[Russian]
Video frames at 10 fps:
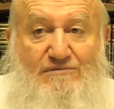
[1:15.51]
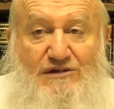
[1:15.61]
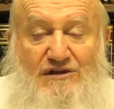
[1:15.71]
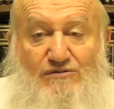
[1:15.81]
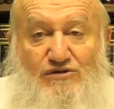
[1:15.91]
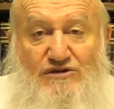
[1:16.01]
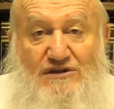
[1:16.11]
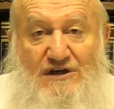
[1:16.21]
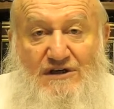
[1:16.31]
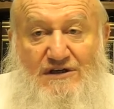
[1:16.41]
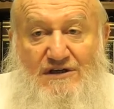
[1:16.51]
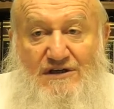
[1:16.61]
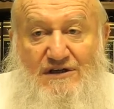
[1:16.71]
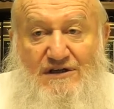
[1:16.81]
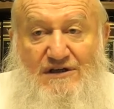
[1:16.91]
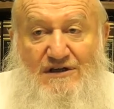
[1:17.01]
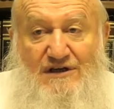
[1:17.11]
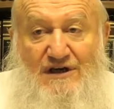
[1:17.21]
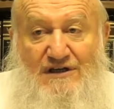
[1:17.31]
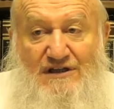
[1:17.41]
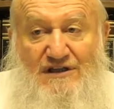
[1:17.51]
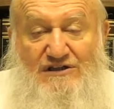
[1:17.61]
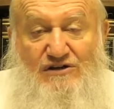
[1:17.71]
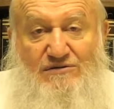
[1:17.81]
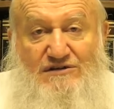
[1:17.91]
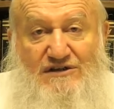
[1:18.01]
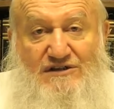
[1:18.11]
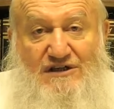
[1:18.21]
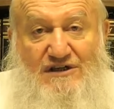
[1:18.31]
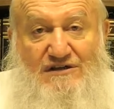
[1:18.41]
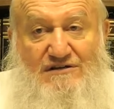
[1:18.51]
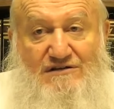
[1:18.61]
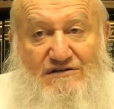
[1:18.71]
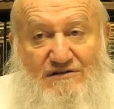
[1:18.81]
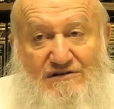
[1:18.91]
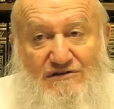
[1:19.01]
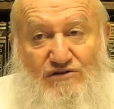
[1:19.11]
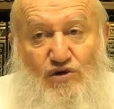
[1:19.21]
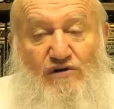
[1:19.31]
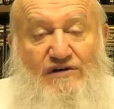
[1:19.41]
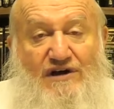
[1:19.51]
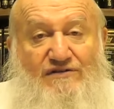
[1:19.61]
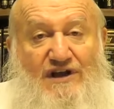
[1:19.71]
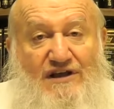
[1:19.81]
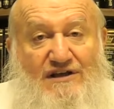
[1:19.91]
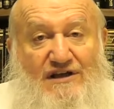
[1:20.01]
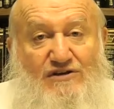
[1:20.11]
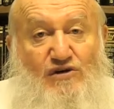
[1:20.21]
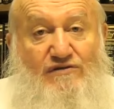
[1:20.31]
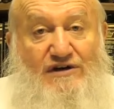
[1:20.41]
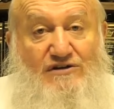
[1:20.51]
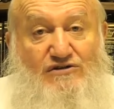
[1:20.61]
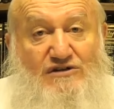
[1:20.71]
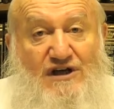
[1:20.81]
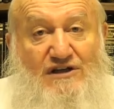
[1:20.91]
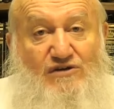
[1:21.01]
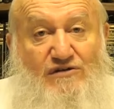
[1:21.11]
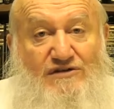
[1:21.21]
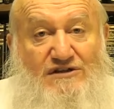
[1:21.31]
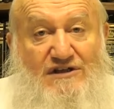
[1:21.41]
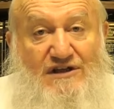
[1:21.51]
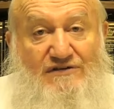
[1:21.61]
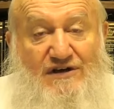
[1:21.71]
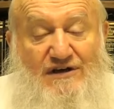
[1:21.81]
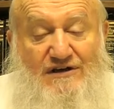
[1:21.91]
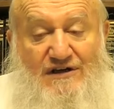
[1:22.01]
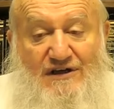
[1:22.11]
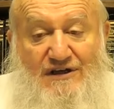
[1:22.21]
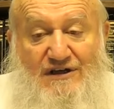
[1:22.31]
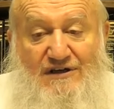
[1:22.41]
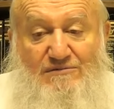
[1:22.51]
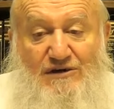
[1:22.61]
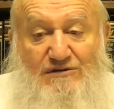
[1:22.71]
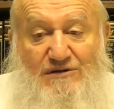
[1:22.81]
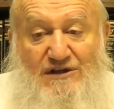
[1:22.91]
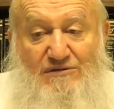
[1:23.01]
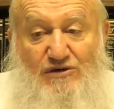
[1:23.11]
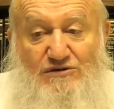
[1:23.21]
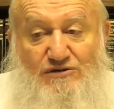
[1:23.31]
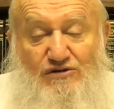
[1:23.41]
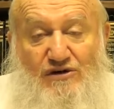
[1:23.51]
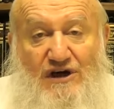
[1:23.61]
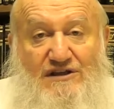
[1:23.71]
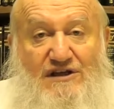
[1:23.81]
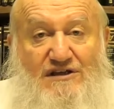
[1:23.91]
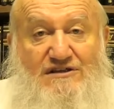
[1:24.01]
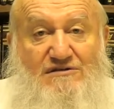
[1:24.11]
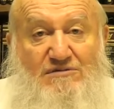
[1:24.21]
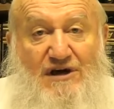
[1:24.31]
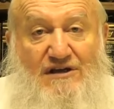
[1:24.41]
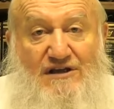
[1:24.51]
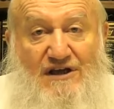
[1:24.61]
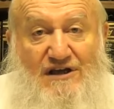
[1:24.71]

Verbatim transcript: Потому что это должно быть совершенно новое явление, новая душа, новый человек. Поэтому это не может быть только отец и мать.